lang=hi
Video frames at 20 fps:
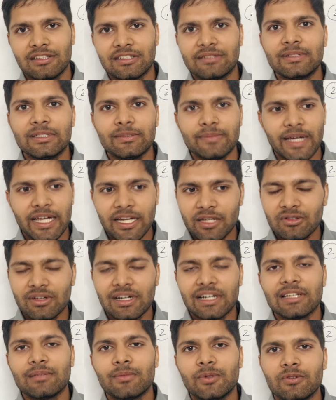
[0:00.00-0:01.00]
समझ में आ रहा है तो
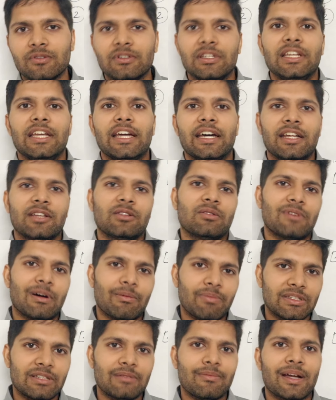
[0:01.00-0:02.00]
आगे बढ़ो नहीं आ रहा है तो
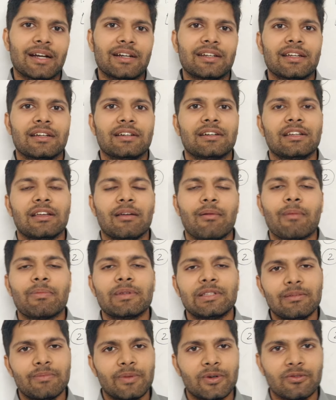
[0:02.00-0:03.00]
वापस से बैक ट्रैक करके
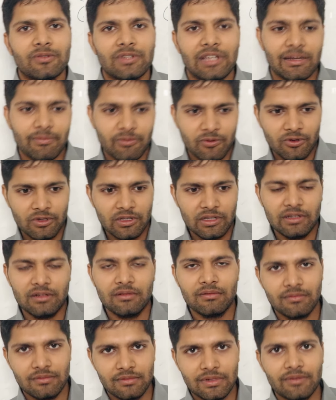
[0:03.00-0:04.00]
वापस से पढ़ो या कोई
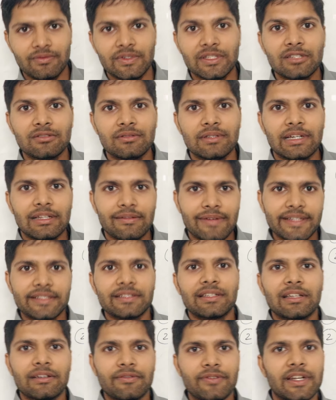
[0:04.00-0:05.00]
नवी दसवीं का रिवाइज
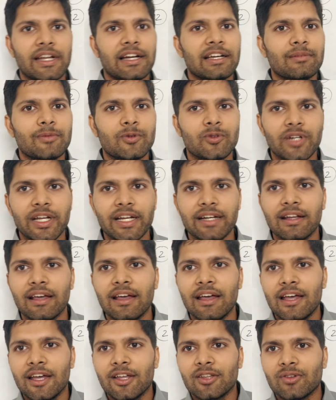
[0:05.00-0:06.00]
करके फिर आगे बढ़ो राइट
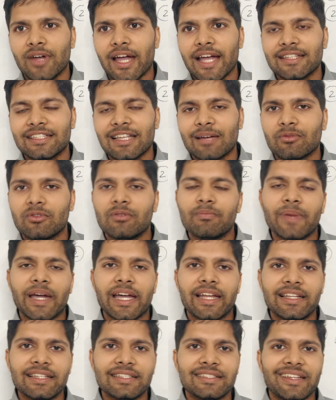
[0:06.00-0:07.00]
तो ऐसे आपको
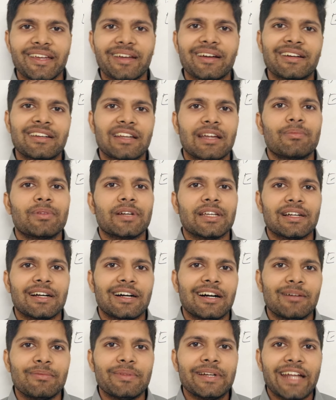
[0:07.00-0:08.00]
पहले से करना पड़ेगा
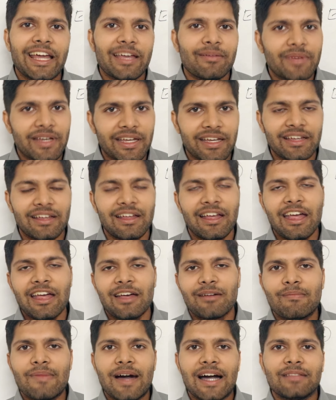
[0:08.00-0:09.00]
अभी टाइम है
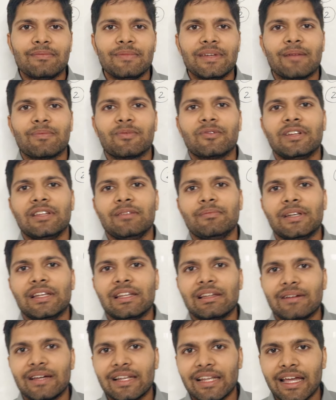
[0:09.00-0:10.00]
बाद में आपको नहीं
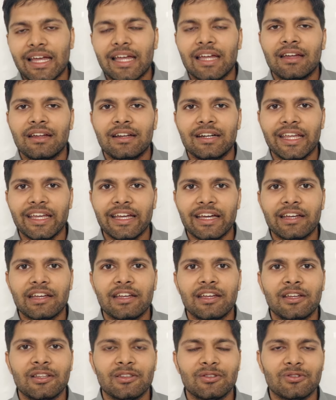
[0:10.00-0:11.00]
मिलने वाला है ठीक है
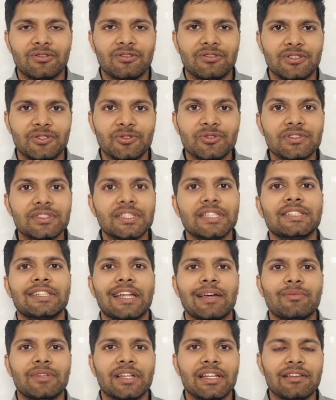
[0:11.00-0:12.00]
तो यूज दिस
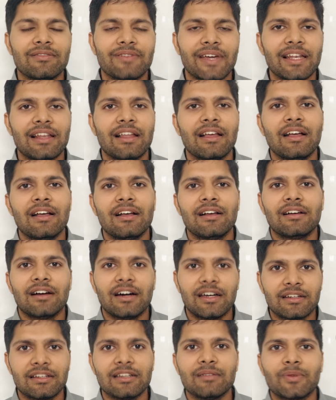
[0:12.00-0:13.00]
टाइम रियली वेल
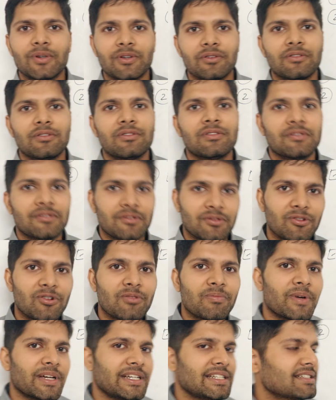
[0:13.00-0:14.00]
अर्ली पढ़ो तो दो
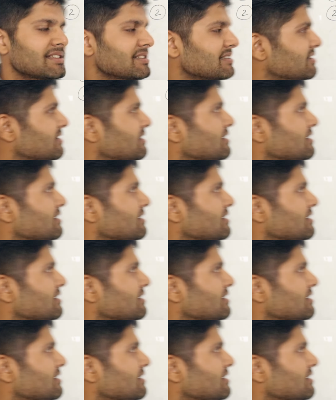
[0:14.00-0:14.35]
पॉइंट्स